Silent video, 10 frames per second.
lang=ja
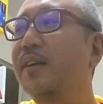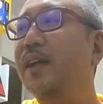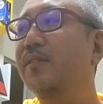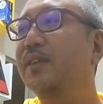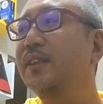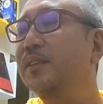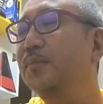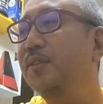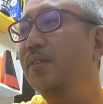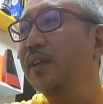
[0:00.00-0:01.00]
あの、
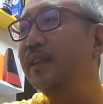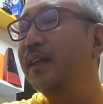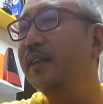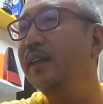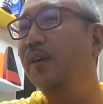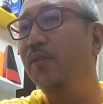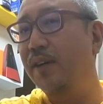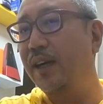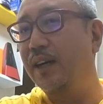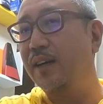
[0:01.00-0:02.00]
リズムを刻んだ方
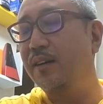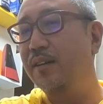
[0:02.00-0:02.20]
が、